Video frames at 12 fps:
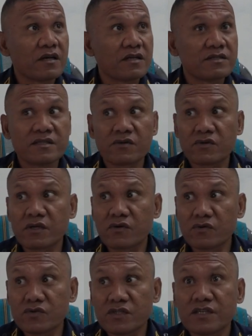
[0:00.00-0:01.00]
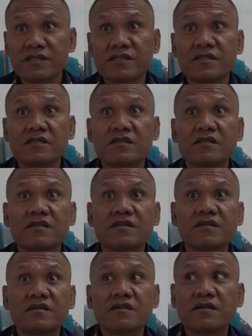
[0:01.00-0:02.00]
sidau kia konsensia
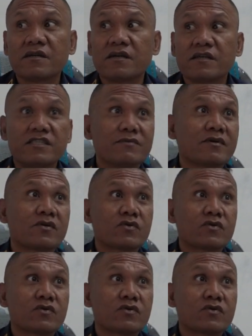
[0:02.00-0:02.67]
Zeba